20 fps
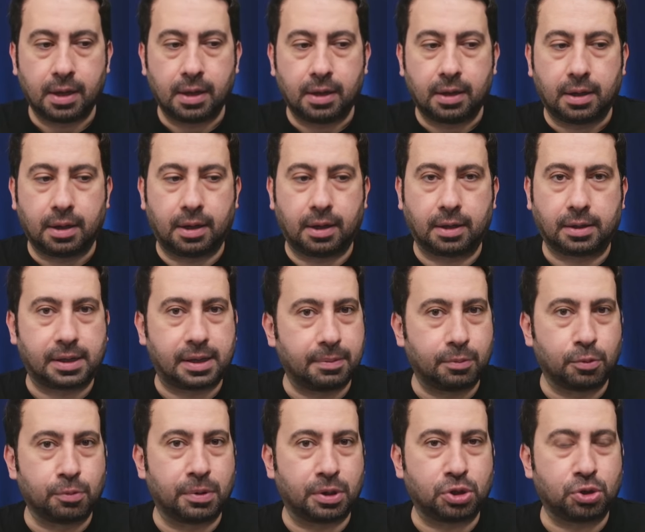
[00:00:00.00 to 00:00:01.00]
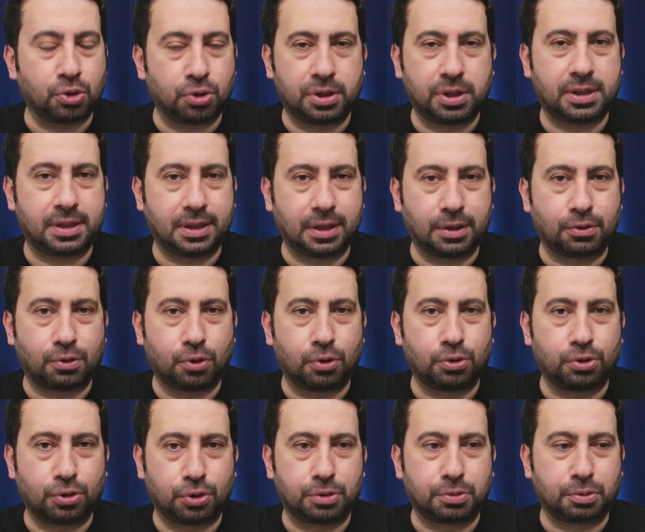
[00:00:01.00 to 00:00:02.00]
Ee, ki bu maçın öncesinde
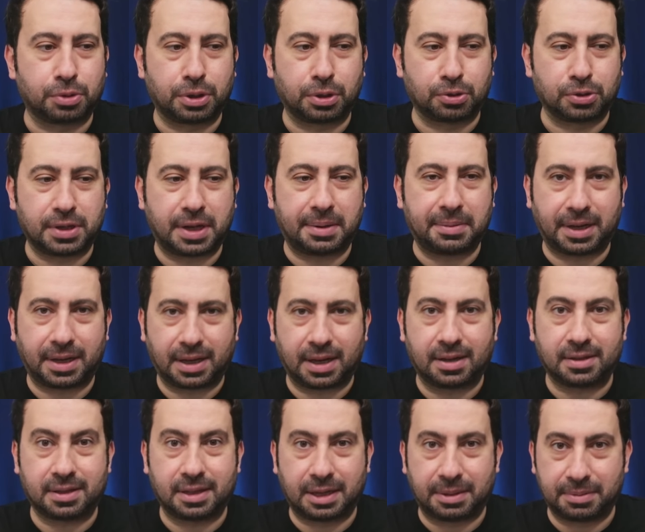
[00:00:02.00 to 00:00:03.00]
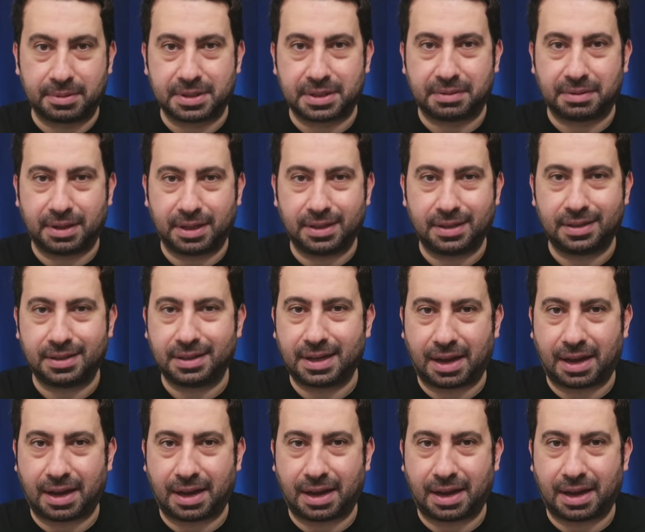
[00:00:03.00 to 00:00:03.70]
konuşuyoruz burada güzel beklentilerimiz de var.